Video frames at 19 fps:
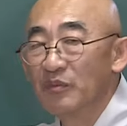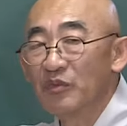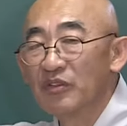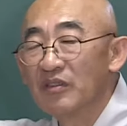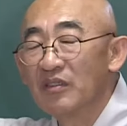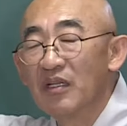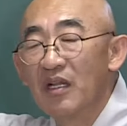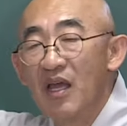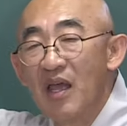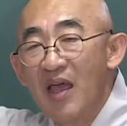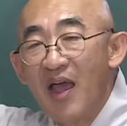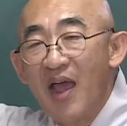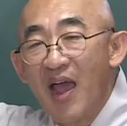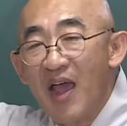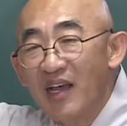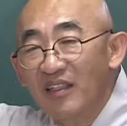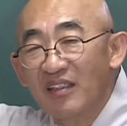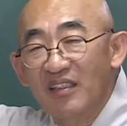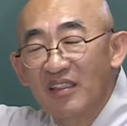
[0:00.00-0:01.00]
무슨
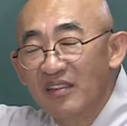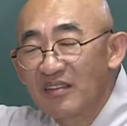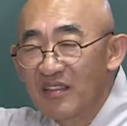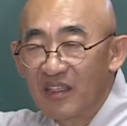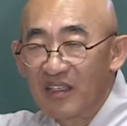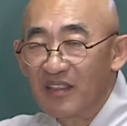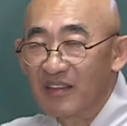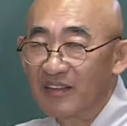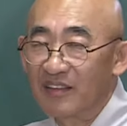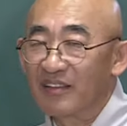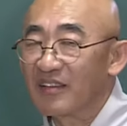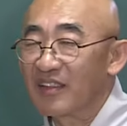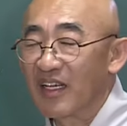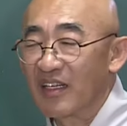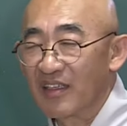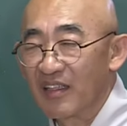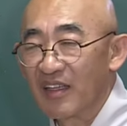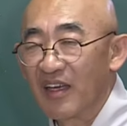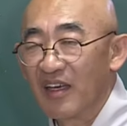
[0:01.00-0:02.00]
하늘의 세계를
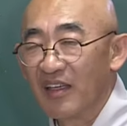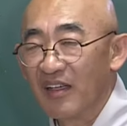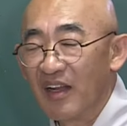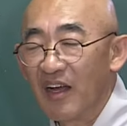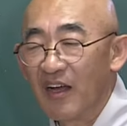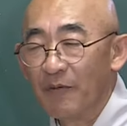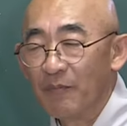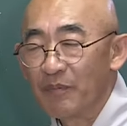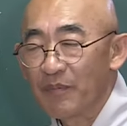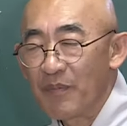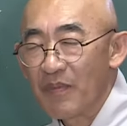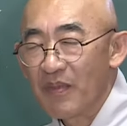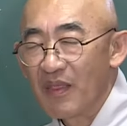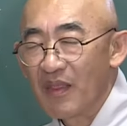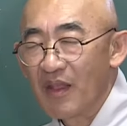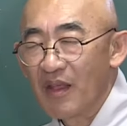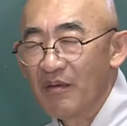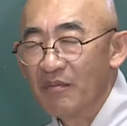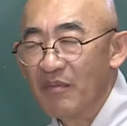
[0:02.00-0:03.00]
뜻하는 게 아니라
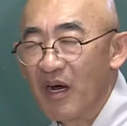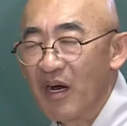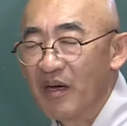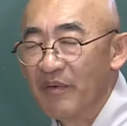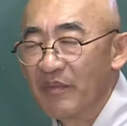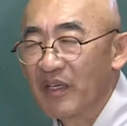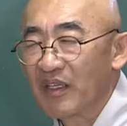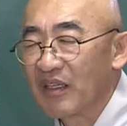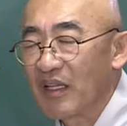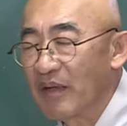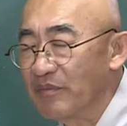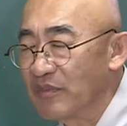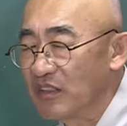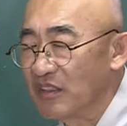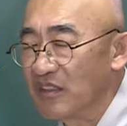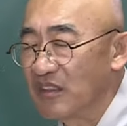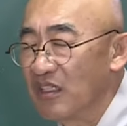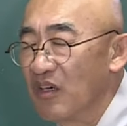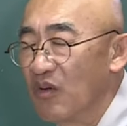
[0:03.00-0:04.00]
마음의
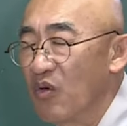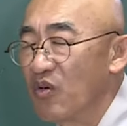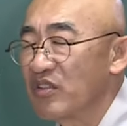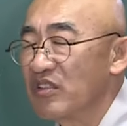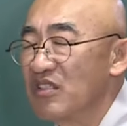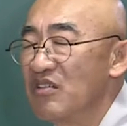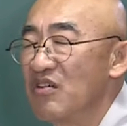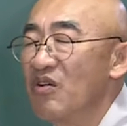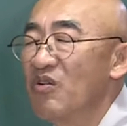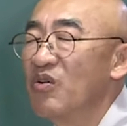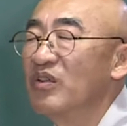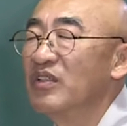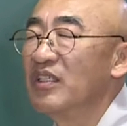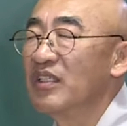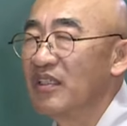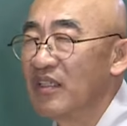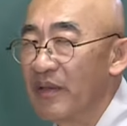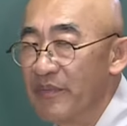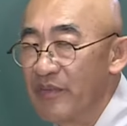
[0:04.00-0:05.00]
탐진치. 혹시
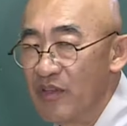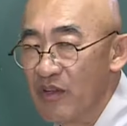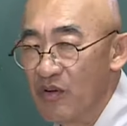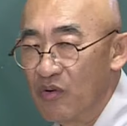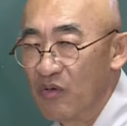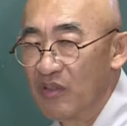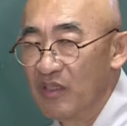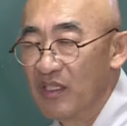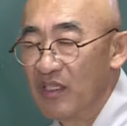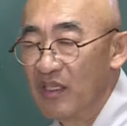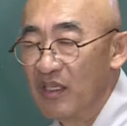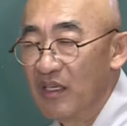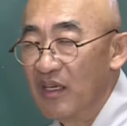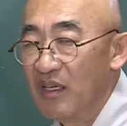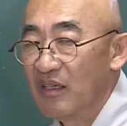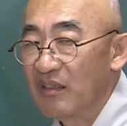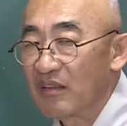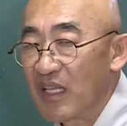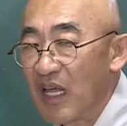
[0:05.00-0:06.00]
영혼이 있다면 영혼이
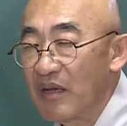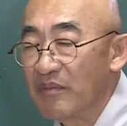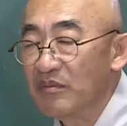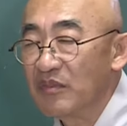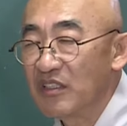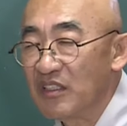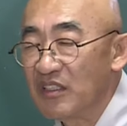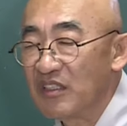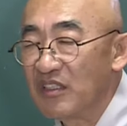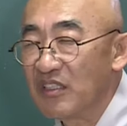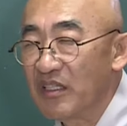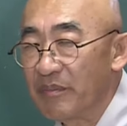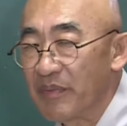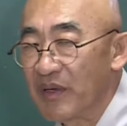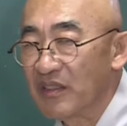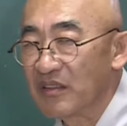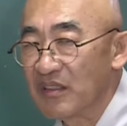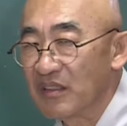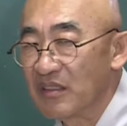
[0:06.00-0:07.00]
탐진치에
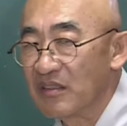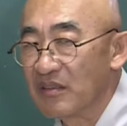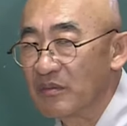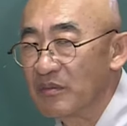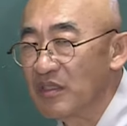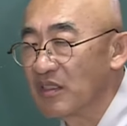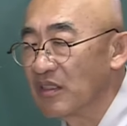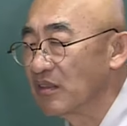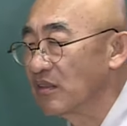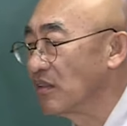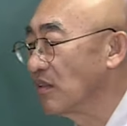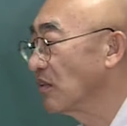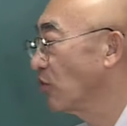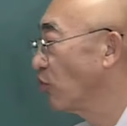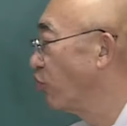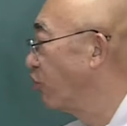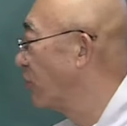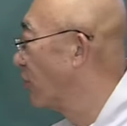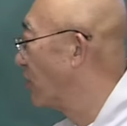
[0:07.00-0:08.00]
빠져 있으면 이것을
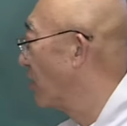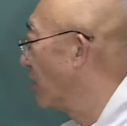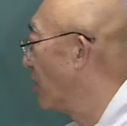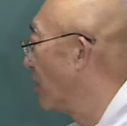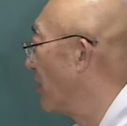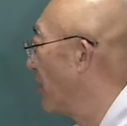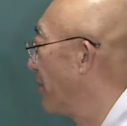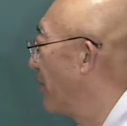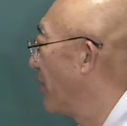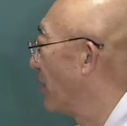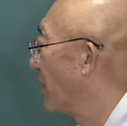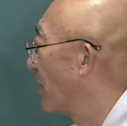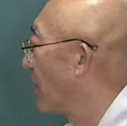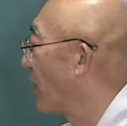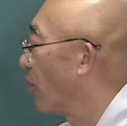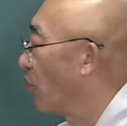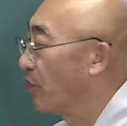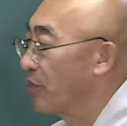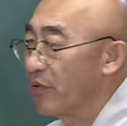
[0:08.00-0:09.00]
구천을
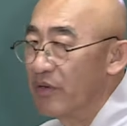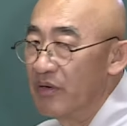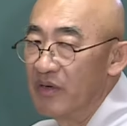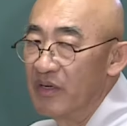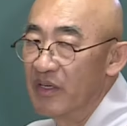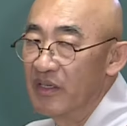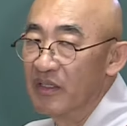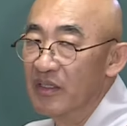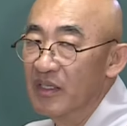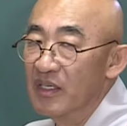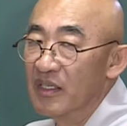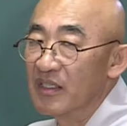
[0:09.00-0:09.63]
헤맨다라고 표현을 해요.